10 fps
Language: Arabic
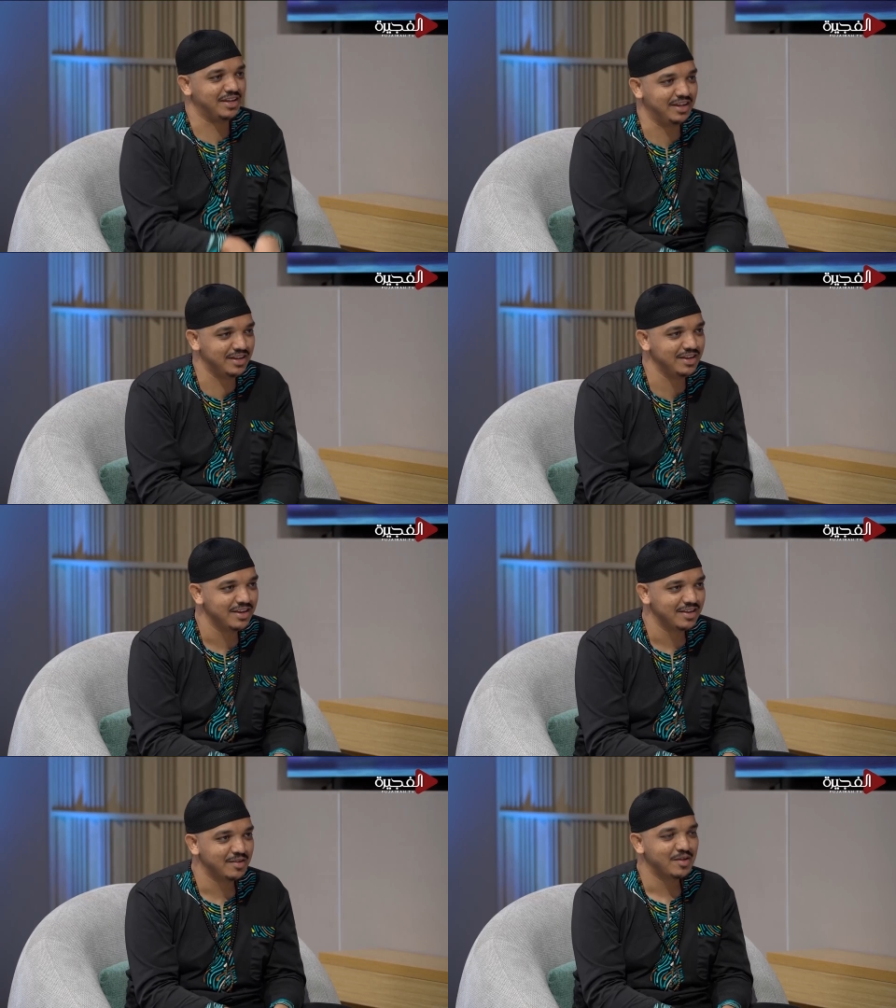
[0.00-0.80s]
الحين
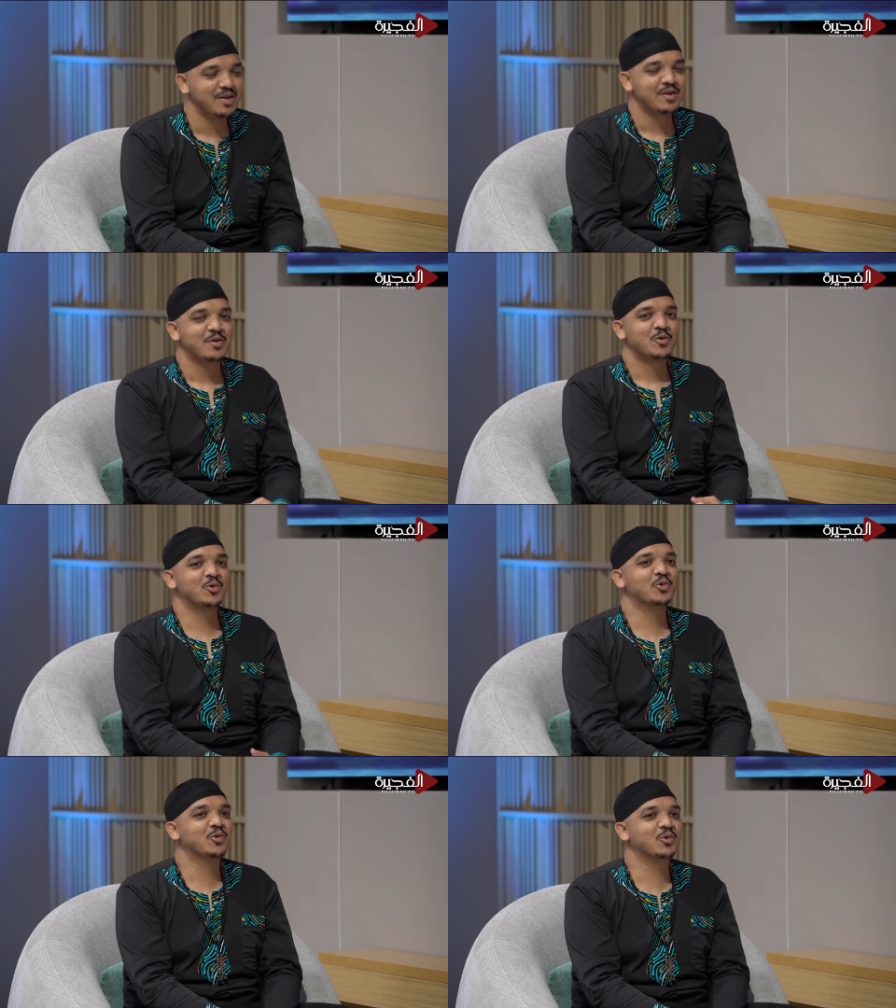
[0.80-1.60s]
الحين نعم
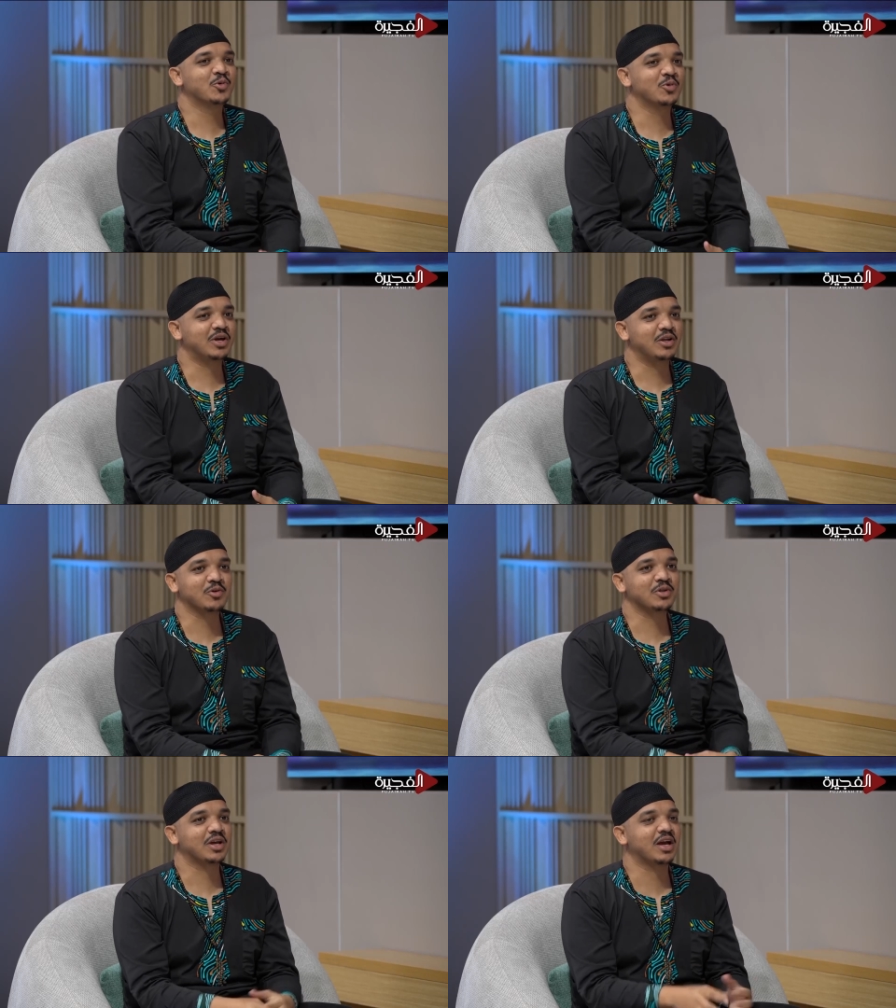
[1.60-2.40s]

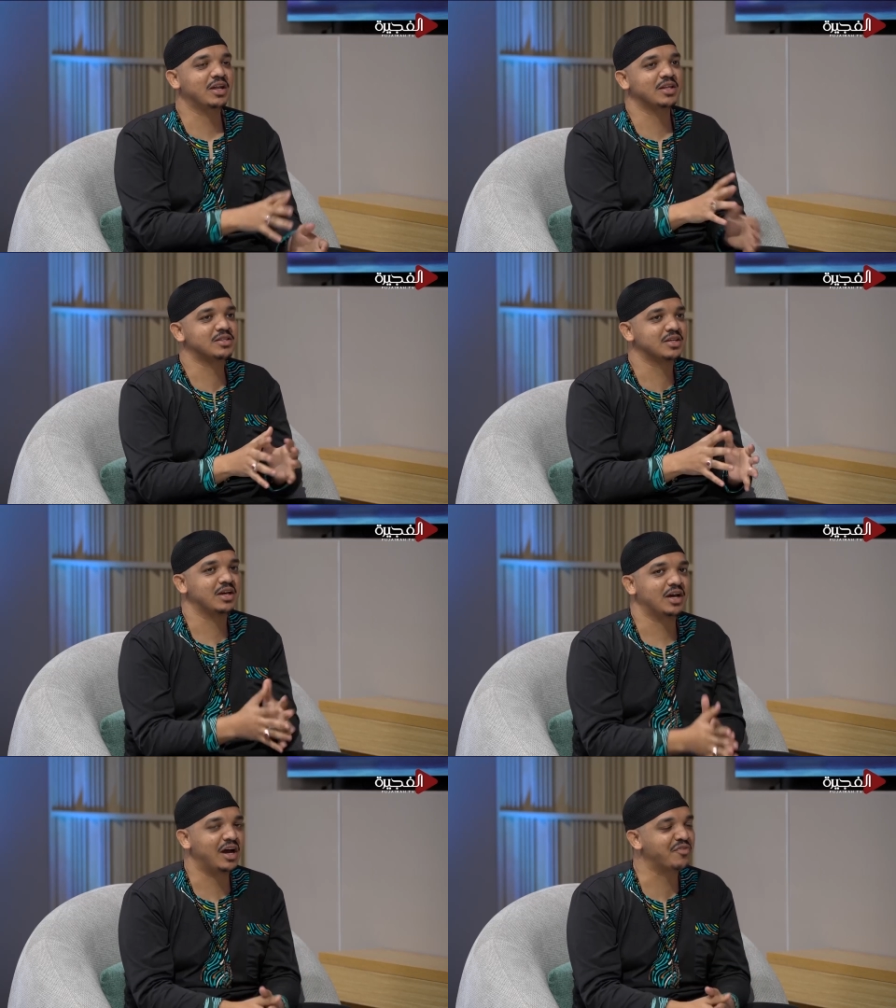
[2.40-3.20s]
والاغنيه كانت
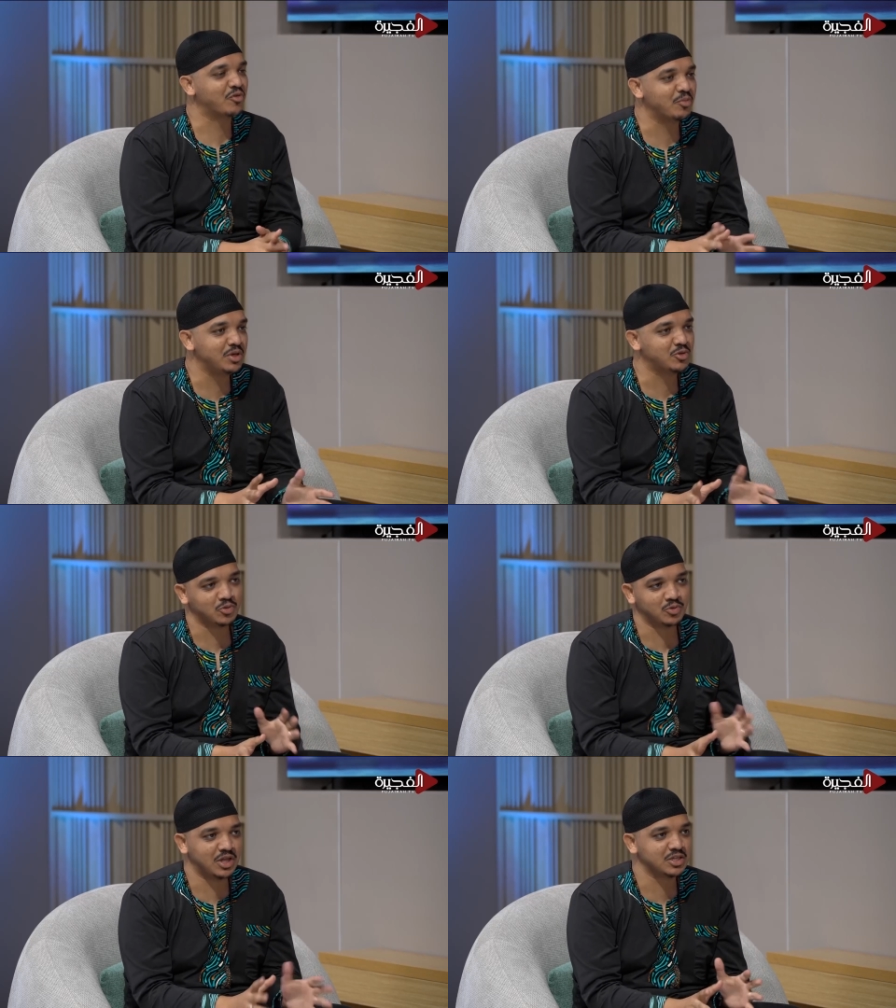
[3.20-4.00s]
افرو بيت
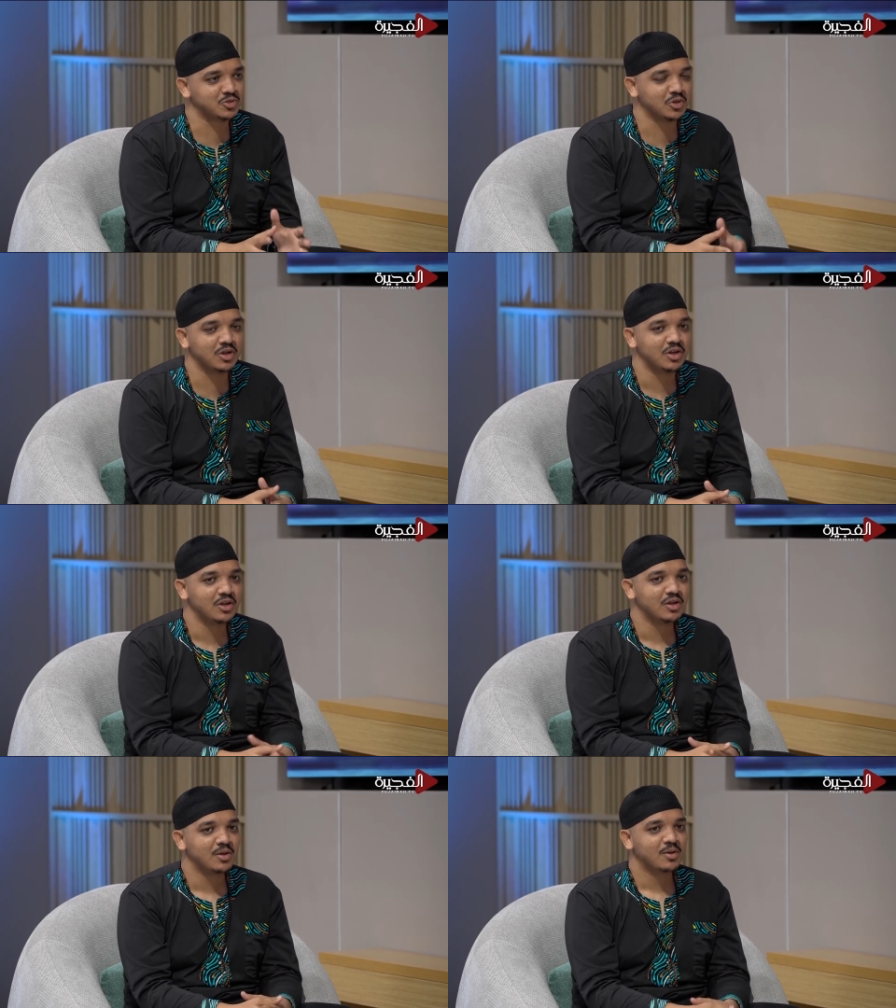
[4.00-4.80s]
ودانسول
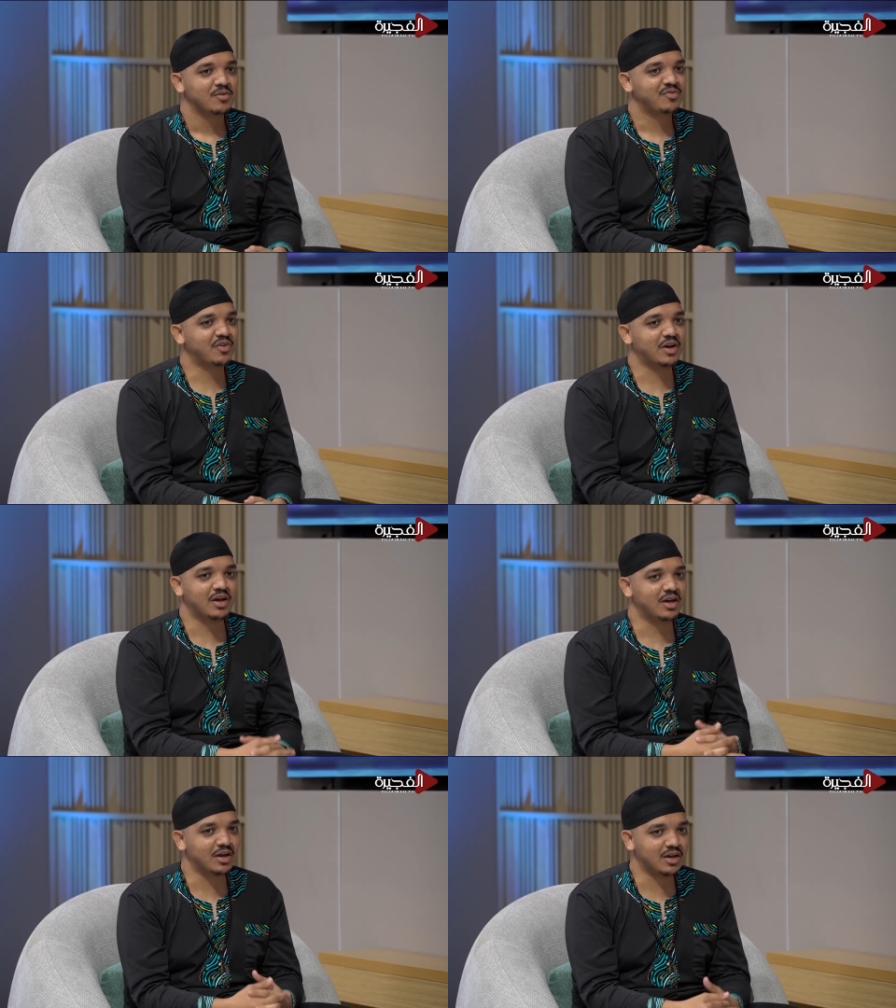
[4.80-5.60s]

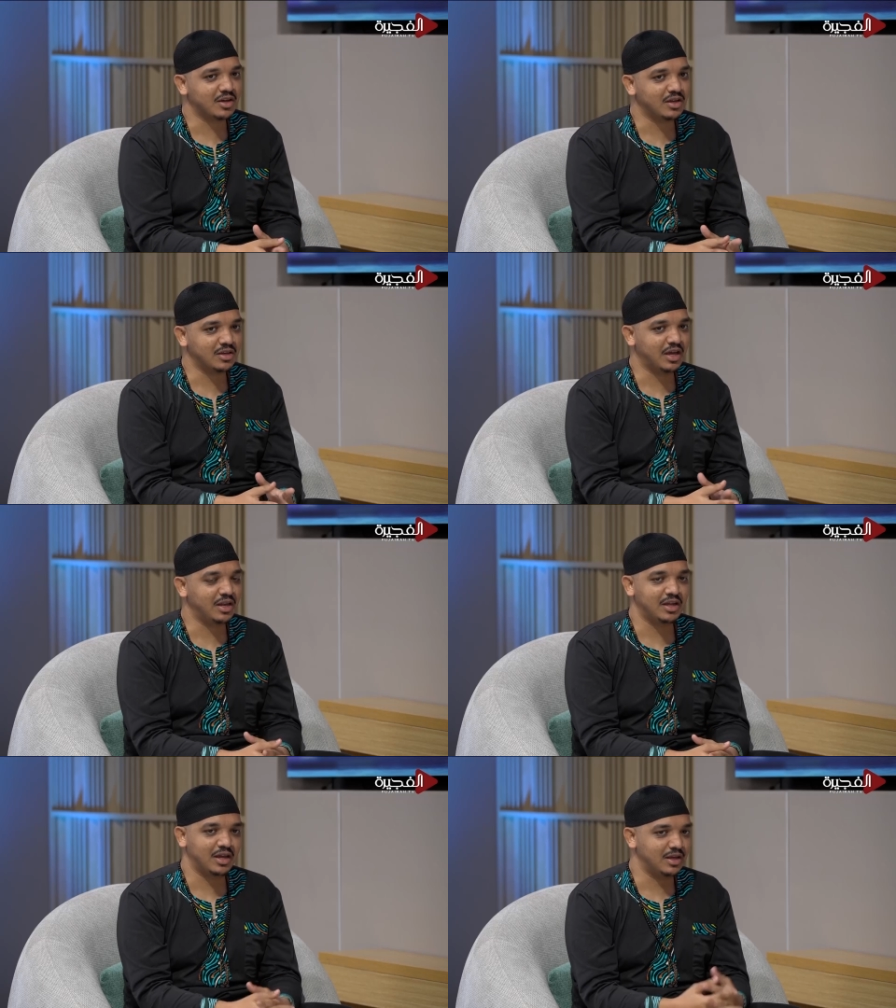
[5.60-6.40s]

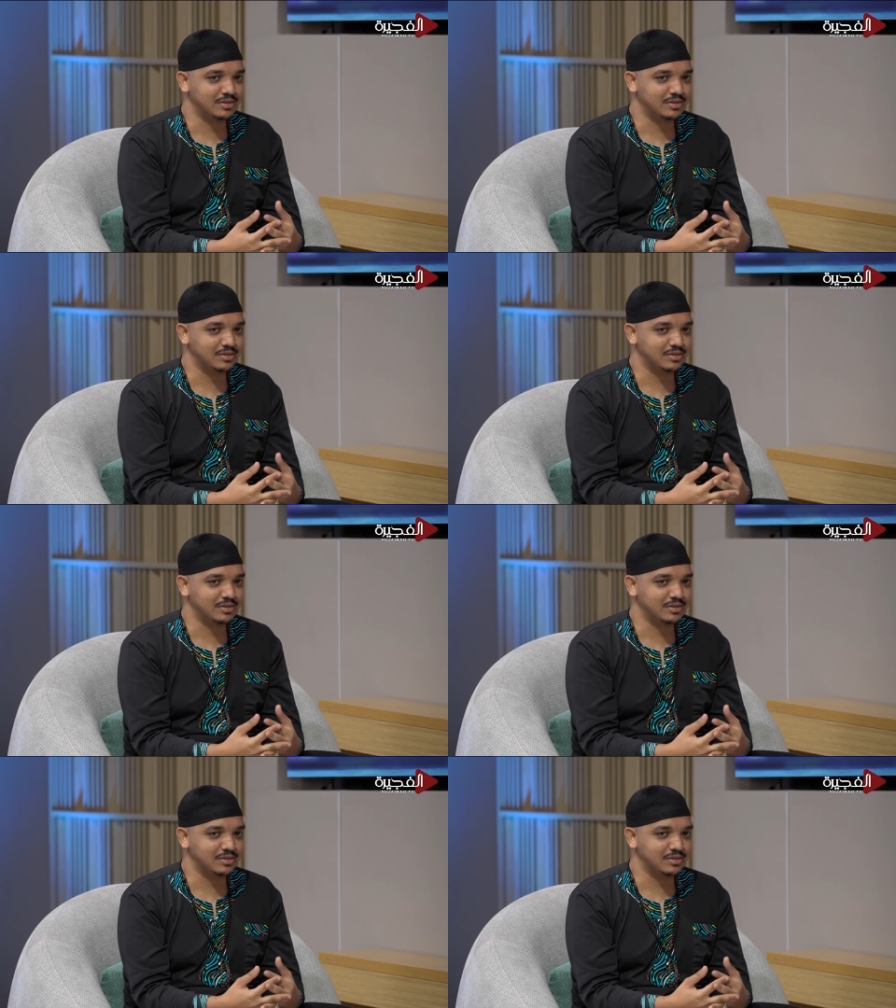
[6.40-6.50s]
فيعني